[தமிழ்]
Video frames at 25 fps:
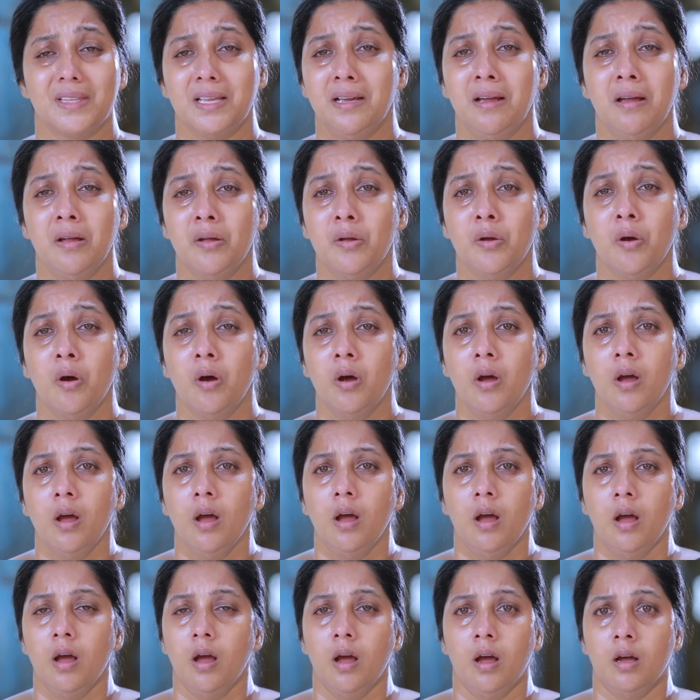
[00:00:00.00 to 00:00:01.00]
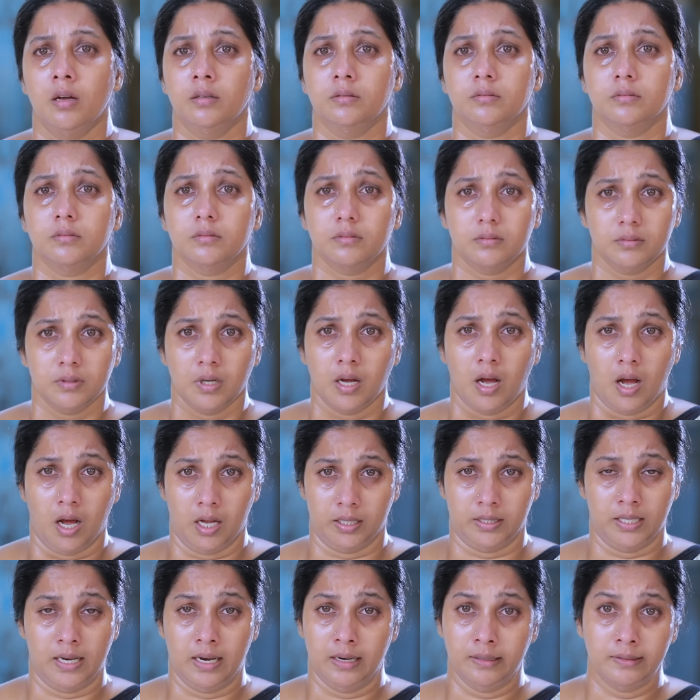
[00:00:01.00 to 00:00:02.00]
ஐயோ
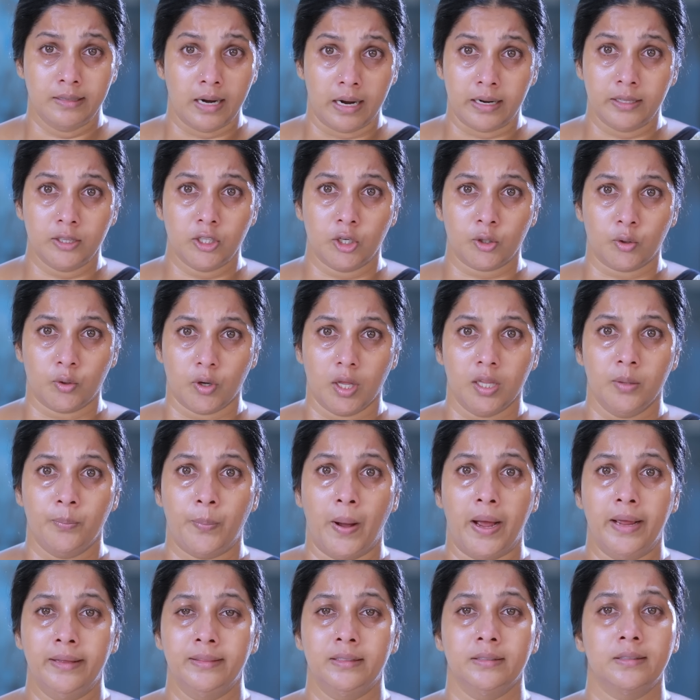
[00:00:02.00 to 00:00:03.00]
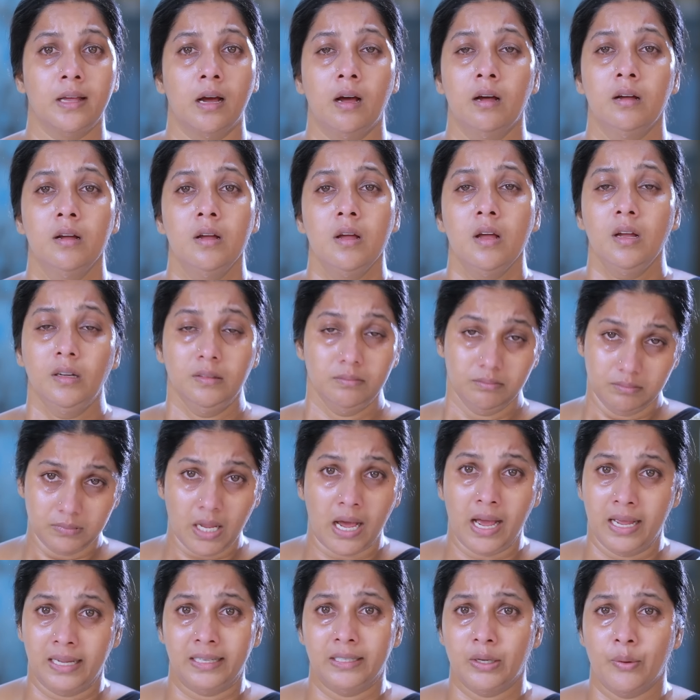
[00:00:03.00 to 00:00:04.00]
அது நடந்துடக்கூடாதுன்னு பயந்துதான்
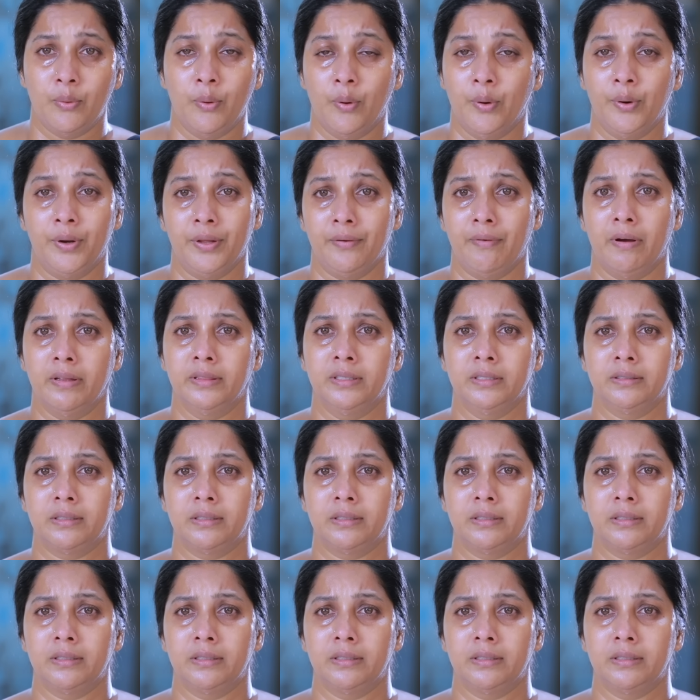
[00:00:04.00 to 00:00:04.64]
நான் இங்க ஓடி